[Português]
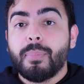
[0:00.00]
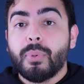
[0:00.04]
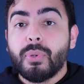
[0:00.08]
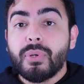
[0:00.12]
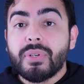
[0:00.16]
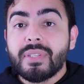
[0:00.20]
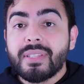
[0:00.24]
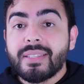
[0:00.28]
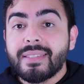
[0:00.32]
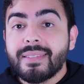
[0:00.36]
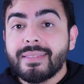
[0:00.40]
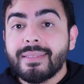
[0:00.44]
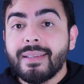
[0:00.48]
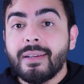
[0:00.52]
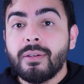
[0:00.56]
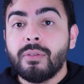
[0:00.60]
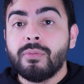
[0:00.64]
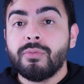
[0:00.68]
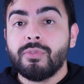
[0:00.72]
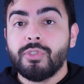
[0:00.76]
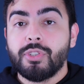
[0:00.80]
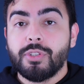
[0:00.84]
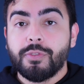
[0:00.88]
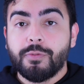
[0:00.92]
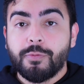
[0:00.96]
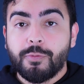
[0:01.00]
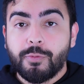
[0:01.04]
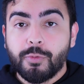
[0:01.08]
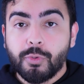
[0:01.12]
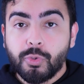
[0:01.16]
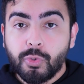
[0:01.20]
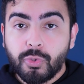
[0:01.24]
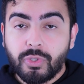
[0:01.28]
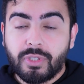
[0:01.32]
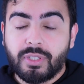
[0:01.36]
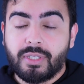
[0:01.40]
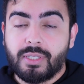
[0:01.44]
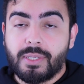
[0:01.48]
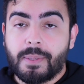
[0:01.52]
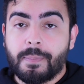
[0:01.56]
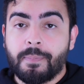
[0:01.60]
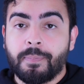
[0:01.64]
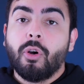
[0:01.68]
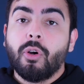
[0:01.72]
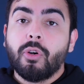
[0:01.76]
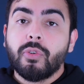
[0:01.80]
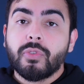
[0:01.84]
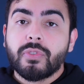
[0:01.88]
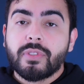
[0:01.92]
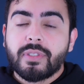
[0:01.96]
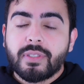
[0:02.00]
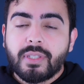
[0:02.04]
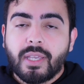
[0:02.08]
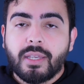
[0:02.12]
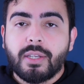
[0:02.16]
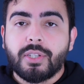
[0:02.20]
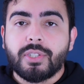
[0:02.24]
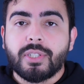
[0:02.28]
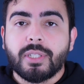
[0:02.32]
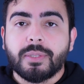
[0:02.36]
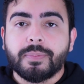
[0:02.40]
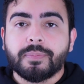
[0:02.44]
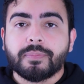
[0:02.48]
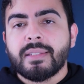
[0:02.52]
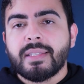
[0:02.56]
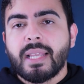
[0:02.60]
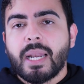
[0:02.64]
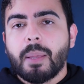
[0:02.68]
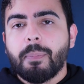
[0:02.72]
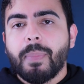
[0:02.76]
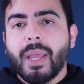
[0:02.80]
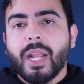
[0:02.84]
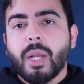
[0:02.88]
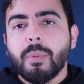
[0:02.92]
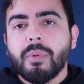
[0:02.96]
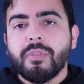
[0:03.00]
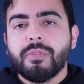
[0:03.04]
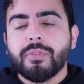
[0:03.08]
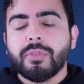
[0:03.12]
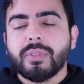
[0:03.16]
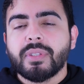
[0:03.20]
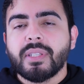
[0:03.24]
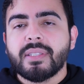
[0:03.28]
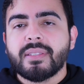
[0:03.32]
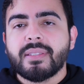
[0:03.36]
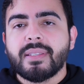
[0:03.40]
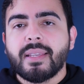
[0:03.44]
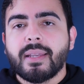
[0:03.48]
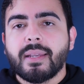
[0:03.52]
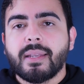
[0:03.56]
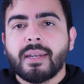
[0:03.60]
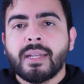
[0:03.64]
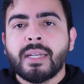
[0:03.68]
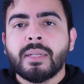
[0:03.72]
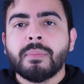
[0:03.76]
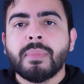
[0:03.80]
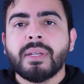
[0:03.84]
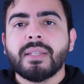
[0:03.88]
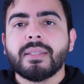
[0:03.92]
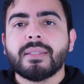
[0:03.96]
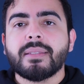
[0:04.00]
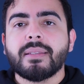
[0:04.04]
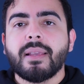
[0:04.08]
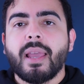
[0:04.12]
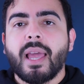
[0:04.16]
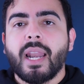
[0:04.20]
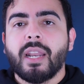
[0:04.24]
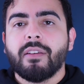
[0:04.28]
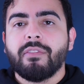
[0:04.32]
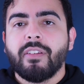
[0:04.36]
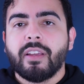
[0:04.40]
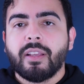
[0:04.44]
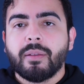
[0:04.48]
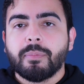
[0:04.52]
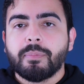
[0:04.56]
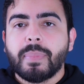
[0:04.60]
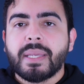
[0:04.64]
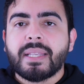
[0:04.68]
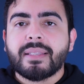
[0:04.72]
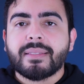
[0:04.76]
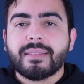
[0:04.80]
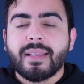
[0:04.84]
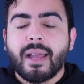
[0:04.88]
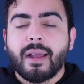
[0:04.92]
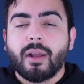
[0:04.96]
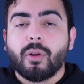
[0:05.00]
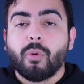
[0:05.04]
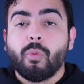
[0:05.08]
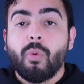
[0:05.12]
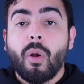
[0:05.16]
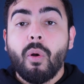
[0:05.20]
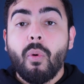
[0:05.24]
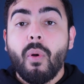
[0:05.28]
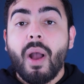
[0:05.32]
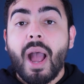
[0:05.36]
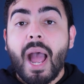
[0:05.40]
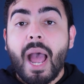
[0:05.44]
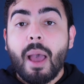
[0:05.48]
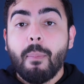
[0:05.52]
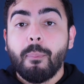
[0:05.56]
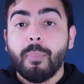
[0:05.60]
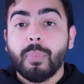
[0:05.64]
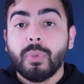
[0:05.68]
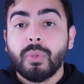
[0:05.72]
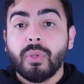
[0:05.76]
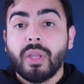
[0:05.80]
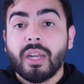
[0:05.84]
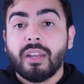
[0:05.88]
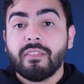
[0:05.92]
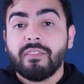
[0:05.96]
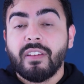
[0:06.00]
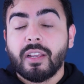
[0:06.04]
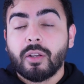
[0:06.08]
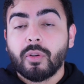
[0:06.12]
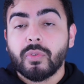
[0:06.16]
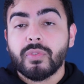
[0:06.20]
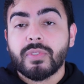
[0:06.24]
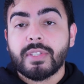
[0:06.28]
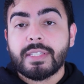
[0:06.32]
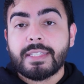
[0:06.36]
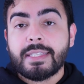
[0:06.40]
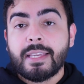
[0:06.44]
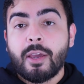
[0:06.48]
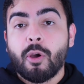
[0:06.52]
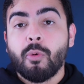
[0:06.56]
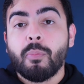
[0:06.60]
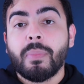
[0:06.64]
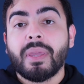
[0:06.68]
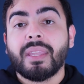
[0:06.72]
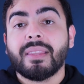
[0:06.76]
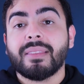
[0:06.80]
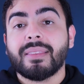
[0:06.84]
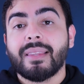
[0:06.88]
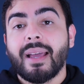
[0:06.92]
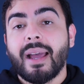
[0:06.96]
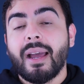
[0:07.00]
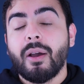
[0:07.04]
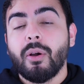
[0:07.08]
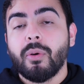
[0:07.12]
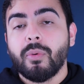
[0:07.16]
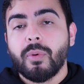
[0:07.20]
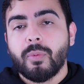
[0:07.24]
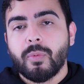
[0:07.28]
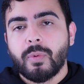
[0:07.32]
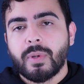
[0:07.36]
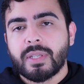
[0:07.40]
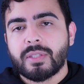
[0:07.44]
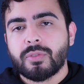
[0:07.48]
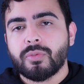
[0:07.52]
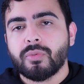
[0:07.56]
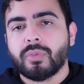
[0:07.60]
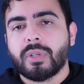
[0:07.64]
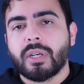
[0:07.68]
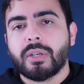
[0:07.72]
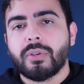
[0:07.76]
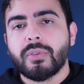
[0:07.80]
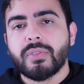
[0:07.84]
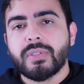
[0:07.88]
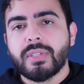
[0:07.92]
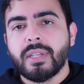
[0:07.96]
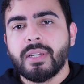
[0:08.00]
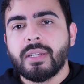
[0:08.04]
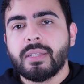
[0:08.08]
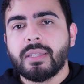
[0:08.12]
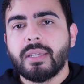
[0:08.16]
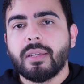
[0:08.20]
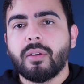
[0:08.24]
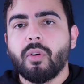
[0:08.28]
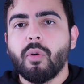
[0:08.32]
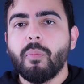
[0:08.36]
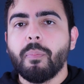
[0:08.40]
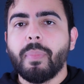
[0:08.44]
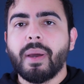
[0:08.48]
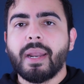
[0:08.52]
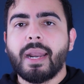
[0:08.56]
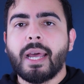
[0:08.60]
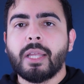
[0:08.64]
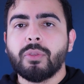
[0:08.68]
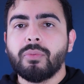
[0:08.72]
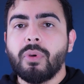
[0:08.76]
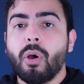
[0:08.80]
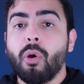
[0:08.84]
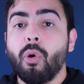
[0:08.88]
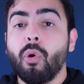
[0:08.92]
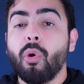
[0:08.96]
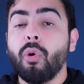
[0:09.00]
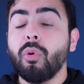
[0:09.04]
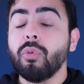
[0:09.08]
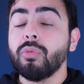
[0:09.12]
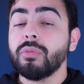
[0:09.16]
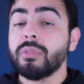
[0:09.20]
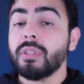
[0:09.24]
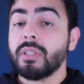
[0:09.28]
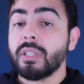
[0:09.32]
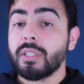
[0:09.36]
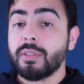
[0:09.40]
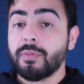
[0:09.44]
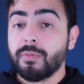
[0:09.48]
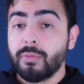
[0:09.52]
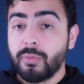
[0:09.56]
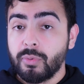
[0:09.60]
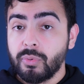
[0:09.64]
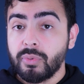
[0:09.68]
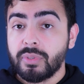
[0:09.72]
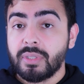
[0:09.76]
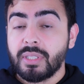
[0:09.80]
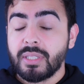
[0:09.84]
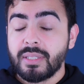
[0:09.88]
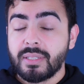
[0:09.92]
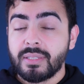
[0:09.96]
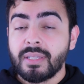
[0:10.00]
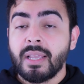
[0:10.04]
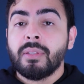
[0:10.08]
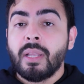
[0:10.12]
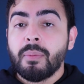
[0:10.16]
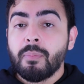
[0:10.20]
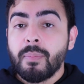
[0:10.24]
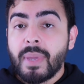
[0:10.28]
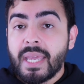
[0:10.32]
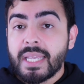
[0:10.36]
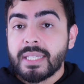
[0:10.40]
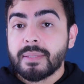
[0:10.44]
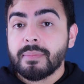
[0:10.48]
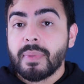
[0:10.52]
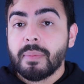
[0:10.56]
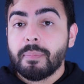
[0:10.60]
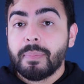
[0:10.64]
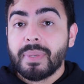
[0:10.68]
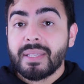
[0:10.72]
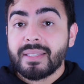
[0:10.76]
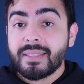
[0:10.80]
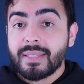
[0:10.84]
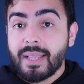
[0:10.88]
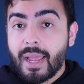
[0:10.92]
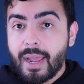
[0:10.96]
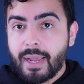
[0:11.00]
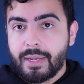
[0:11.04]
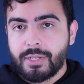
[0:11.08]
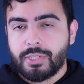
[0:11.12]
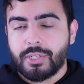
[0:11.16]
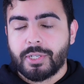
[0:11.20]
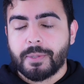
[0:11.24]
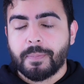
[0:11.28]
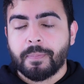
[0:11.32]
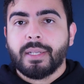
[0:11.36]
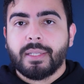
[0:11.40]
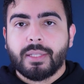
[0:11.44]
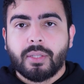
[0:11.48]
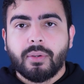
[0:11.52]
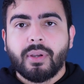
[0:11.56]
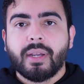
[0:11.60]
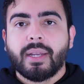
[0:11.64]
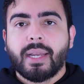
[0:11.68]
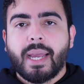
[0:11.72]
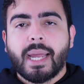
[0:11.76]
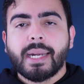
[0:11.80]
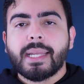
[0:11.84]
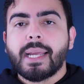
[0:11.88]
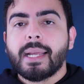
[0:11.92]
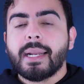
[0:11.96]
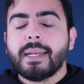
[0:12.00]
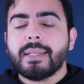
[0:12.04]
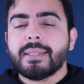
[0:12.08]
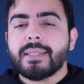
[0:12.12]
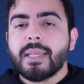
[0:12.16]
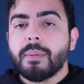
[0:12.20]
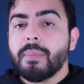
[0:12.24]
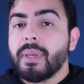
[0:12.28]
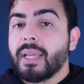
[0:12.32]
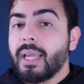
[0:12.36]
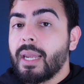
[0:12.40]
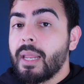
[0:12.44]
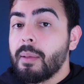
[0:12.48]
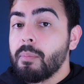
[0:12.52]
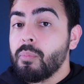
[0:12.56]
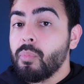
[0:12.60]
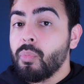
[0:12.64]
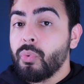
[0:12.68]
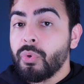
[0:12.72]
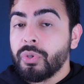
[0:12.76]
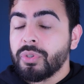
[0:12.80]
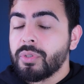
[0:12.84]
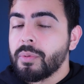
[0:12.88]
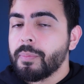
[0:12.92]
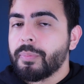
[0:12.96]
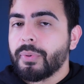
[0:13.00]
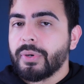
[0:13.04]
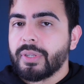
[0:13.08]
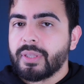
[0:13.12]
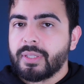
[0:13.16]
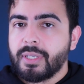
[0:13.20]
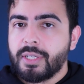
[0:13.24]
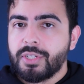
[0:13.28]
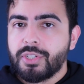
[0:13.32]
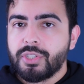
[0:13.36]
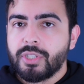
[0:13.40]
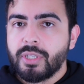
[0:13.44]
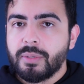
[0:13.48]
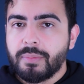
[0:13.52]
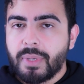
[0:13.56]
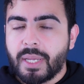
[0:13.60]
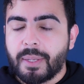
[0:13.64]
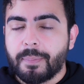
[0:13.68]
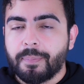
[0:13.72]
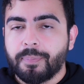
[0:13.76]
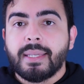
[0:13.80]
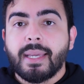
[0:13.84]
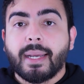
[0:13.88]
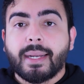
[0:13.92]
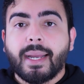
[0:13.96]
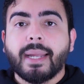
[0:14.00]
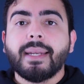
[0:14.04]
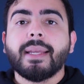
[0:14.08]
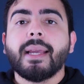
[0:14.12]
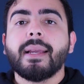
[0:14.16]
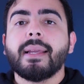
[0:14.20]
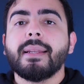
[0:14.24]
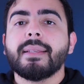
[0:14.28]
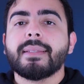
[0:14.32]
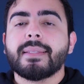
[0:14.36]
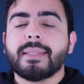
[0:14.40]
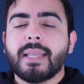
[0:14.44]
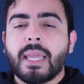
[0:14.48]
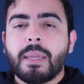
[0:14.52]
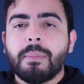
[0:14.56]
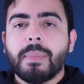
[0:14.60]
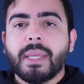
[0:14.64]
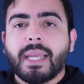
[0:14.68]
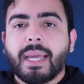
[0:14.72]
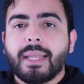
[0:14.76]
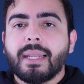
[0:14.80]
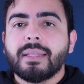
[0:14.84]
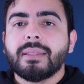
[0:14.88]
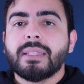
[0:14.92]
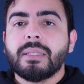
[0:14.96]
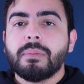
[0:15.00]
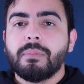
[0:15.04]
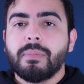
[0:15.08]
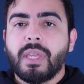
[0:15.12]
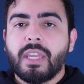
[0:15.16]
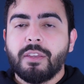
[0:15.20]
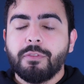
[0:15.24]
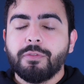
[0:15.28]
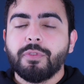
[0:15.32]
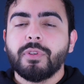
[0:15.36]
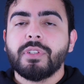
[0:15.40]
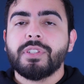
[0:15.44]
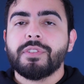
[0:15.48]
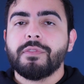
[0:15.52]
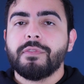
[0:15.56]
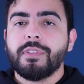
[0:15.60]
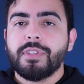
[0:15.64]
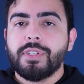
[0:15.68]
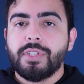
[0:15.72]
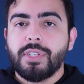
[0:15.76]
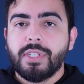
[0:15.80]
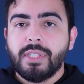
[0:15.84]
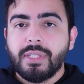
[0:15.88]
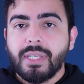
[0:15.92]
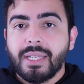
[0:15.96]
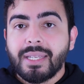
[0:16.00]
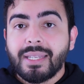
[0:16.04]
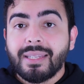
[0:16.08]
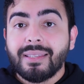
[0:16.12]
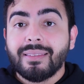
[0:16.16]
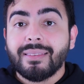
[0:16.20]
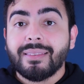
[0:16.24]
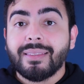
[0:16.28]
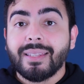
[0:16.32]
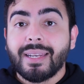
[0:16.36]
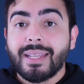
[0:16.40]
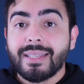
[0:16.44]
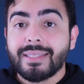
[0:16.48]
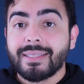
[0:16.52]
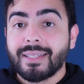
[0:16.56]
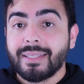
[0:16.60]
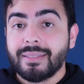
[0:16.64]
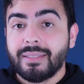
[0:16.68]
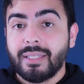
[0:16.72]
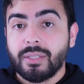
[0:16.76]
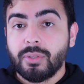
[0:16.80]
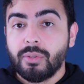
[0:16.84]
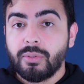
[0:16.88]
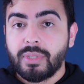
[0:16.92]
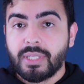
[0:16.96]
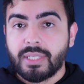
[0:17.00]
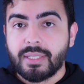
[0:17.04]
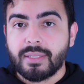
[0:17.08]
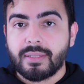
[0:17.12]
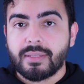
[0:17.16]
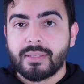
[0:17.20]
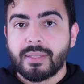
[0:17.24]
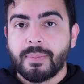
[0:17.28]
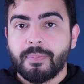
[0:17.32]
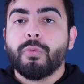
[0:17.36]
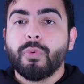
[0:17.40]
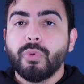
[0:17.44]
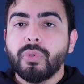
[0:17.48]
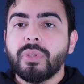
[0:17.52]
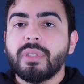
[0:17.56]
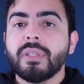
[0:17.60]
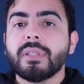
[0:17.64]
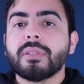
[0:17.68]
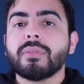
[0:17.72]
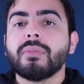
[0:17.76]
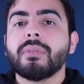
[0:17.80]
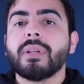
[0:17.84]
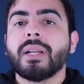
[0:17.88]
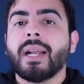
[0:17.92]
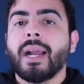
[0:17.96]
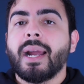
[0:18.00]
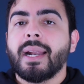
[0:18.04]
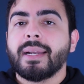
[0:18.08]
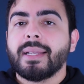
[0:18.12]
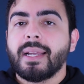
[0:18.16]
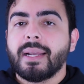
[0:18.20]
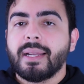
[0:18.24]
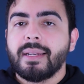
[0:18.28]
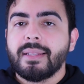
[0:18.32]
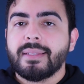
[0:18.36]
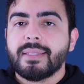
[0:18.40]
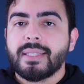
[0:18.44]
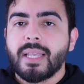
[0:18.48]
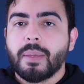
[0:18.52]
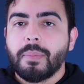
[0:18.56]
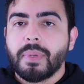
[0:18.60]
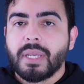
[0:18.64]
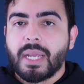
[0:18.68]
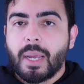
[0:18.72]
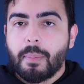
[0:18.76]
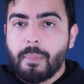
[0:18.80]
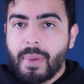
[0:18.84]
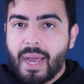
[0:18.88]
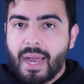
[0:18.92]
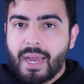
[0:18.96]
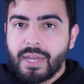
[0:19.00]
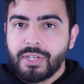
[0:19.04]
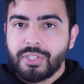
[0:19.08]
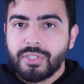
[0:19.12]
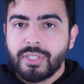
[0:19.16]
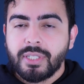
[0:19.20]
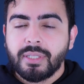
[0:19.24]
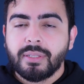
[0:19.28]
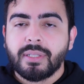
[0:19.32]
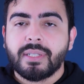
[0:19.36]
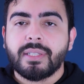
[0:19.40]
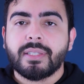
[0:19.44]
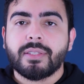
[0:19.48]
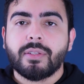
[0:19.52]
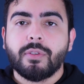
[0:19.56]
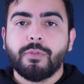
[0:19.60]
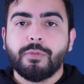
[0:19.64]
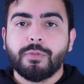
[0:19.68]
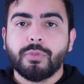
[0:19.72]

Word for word: porção de fruta. Ou seja, se ela pega uma fruta de 100 gramas, ela vai pensar quão rápido ela vai conseguir aumentar o açúcar no sangue sangue comparado a outras frutas na mesma pesagem. Então a carga glicêmica é muito importante também. E a carga glicêmica ela também foi dividida em três categorias: frutas com carga glicêmica baixa, que são